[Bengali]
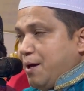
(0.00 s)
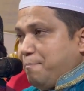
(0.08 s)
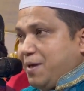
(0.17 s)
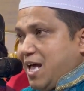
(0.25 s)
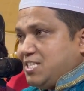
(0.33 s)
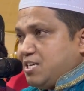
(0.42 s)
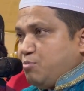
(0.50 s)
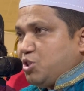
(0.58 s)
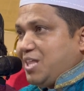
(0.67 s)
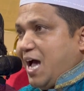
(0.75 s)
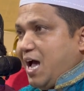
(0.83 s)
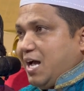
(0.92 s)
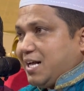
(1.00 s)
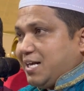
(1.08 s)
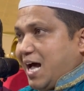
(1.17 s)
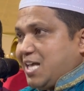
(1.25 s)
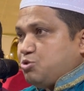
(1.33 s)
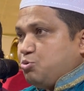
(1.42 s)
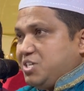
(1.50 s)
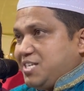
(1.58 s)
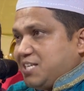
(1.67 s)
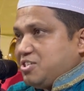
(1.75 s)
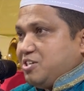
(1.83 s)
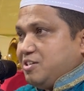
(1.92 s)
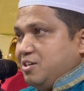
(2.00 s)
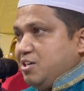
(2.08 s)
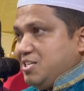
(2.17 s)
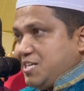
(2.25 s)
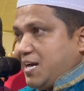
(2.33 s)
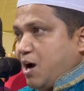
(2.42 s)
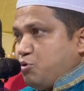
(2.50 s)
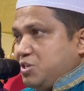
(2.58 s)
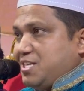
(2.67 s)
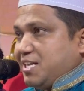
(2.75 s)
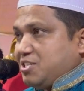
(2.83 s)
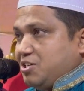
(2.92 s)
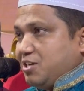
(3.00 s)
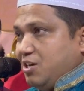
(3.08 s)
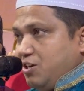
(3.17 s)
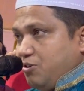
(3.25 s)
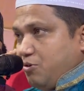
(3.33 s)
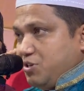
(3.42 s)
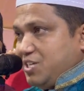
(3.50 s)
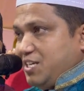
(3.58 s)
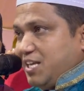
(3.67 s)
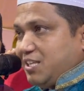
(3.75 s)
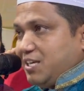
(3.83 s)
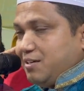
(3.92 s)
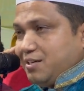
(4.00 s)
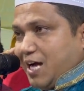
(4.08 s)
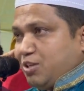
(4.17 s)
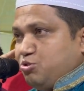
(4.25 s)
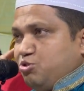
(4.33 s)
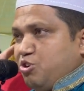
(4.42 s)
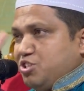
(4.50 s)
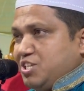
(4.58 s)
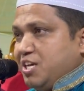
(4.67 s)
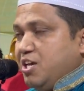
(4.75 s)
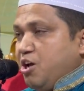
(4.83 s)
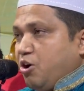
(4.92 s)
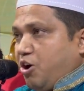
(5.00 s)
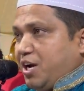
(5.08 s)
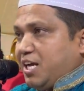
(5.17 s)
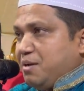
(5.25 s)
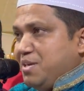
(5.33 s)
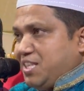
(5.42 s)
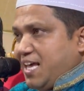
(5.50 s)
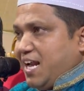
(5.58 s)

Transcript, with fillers: পেঁয়াজের মধ্যে গাছ উঠে যাচ্ছে চারা উঠে যাচ্ছে ওই যে ইয়াতে খাতুনগঞ্জে কটা কি মিথ্যে